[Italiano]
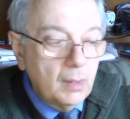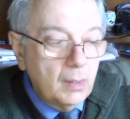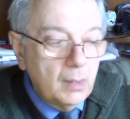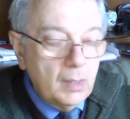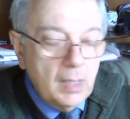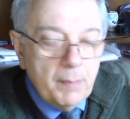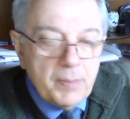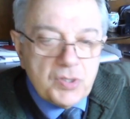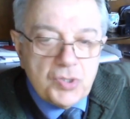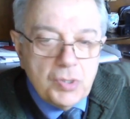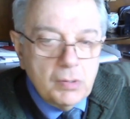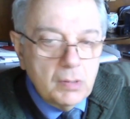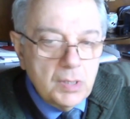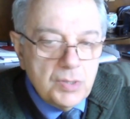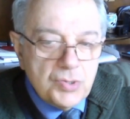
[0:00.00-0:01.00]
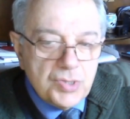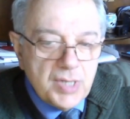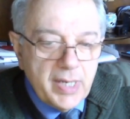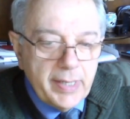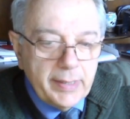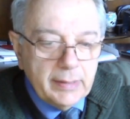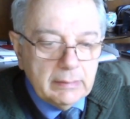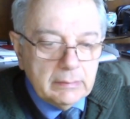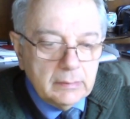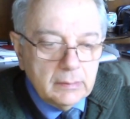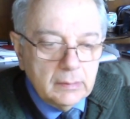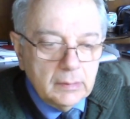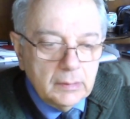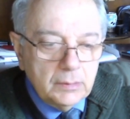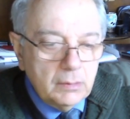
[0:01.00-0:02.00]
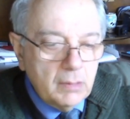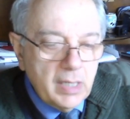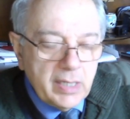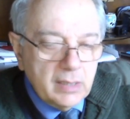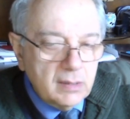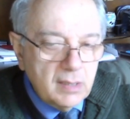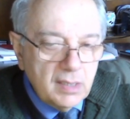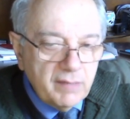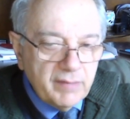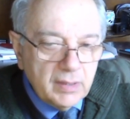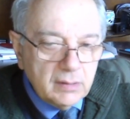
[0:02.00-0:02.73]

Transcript: La passione in sé non è cattiva.